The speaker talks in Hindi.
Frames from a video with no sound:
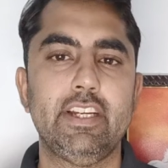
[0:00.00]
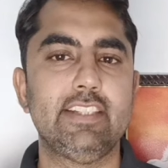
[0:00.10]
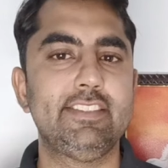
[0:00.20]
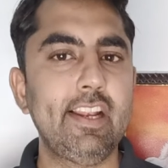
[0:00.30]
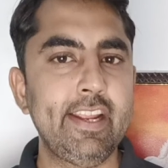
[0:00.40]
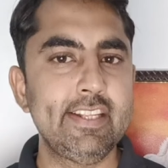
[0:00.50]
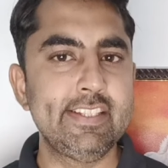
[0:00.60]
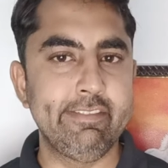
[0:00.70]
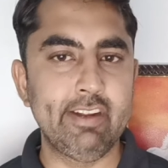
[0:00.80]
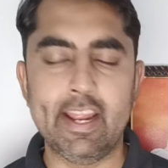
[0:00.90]
जल ही
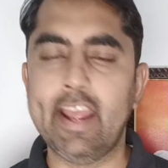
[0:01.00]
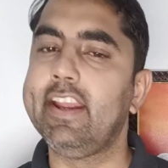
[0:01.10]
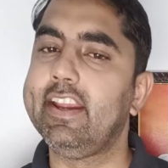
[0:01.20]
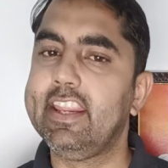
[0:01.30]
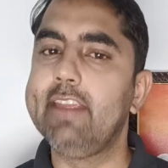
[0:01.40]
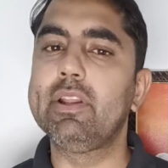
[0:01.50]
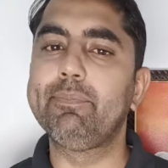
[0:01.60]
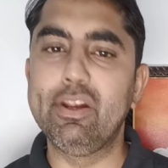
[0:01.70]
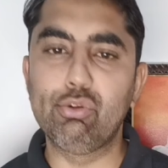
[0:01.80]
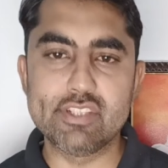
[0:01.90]
जीवन है ये बात
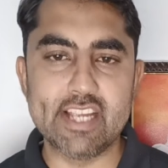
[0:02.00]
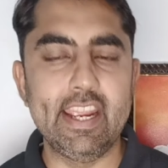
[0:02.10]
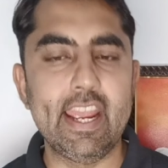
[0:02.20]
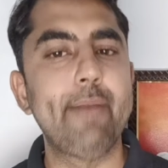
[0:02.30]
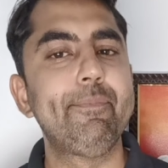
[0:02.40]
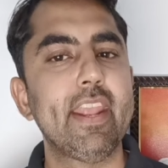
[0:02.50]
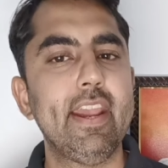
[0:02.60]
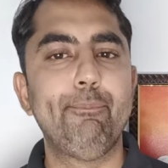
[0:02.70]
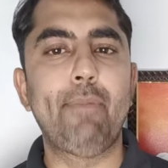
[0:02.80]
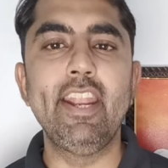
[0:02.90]
बिल्कुल सही है
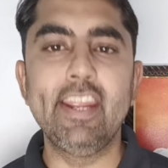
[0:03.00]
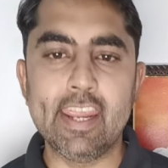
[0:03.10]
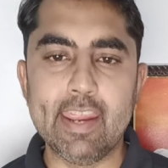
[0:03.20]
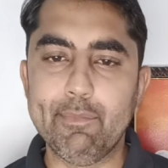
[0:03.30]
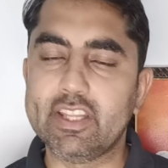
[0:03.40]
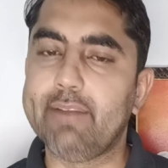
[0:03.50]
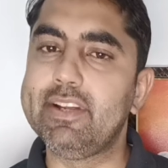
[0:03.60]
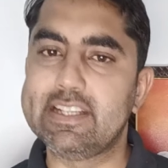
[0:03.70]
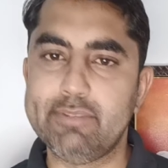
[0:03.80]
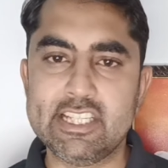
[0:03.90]
पानी की कीमत हमें
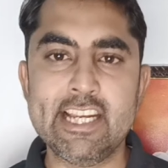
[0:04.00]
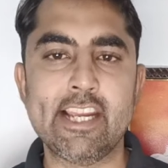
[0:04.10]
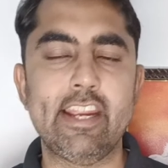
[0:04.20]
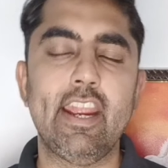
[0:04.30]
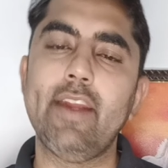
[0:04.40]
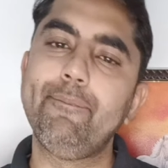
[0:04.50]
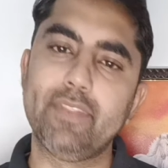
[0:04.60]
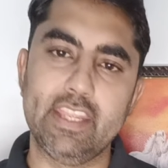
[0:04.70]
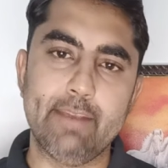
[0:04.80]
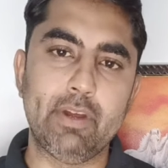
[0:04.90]
समझनी चाहिए
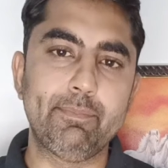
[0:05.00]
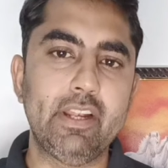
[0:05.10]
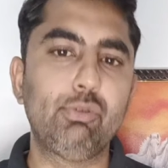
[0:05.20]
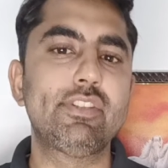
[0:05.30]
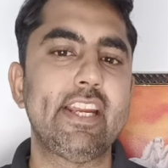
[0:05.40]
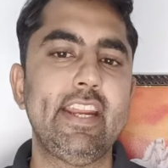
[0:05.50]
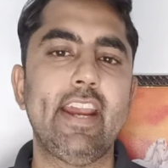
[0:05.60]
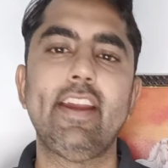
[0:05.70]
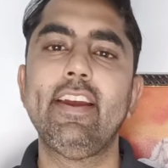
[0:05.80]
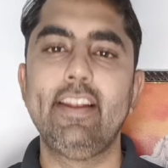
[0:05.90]
ये बात बिल्कुल सही है
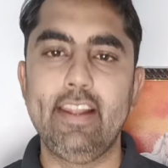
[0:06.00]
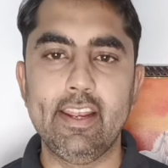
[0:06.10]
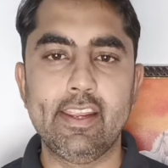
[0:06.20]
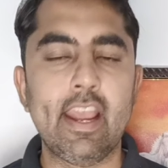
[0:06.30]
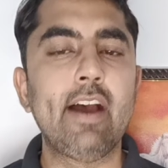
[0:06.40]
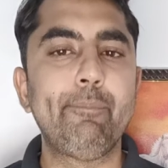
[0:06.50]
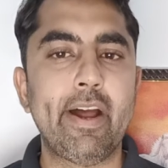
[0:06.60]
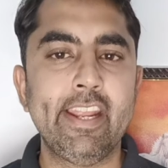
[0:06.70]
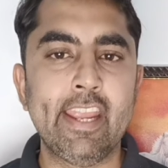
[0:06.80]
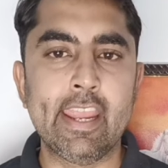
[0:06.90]
लेकिन क्या हम
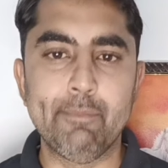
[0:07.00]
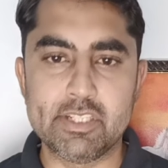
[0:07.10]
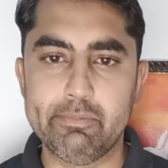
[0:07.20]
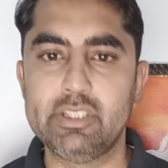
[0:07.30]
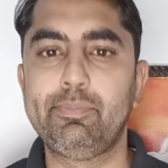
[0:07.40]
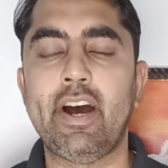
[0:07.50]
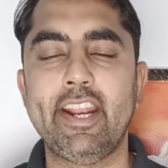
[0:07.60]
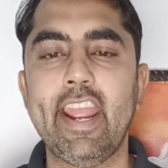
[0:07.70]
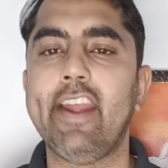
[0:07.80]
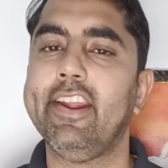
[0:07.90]
पानी की कीमत समझ पा रहे
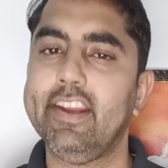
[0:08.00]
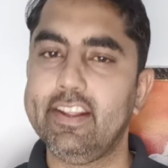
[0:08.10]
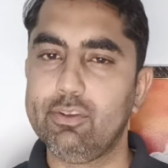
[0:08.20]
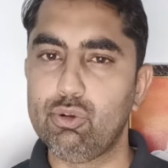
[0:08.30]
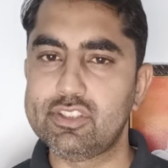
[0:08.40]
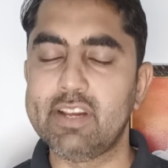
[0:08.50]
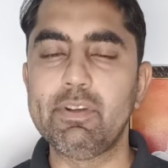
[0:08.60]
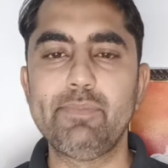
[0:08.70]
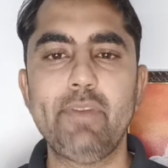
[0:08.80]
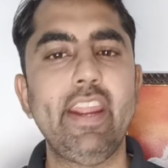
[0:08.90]
हैं कुछ समझ
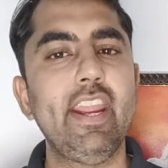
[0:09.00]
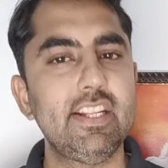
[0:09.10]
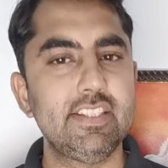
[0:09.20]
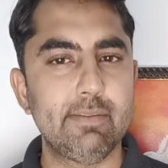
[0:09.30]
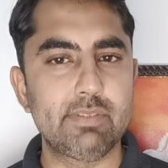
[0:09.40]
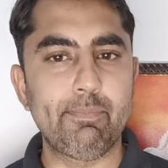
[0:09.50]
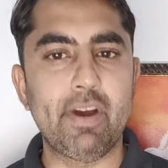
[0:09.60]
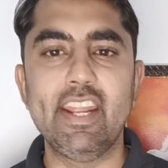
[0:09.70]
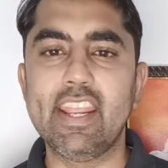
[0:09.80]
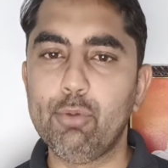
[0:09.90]
में आई है जब से
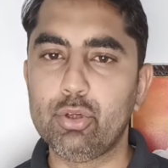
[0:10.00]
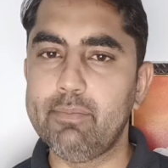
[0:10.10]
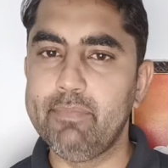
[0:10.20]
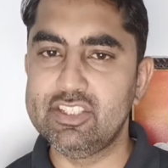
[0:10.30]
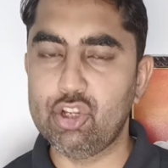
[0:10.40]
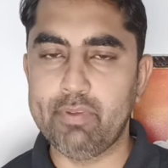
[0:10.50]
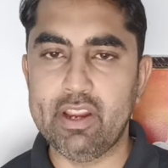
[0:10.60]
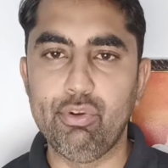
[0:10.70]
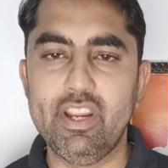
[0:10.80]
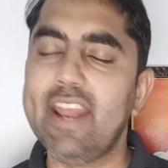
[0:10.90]
पानी की बोतल बीस रुपये
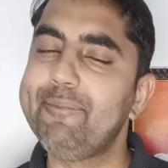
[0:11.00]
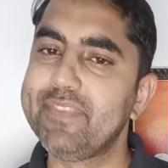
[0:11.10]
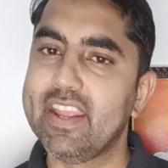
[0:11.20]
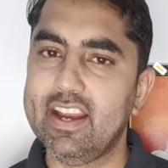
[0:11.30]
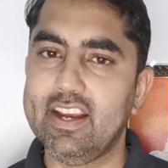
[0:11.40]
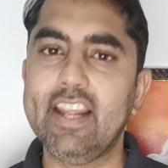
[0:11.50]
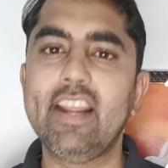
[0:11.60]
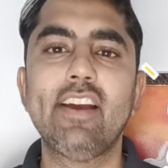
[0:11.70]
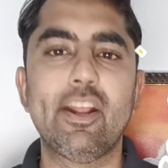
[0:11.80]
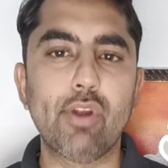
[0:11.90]
हुई है
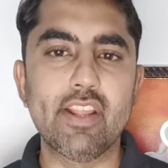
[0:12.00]
लेकिन घरों के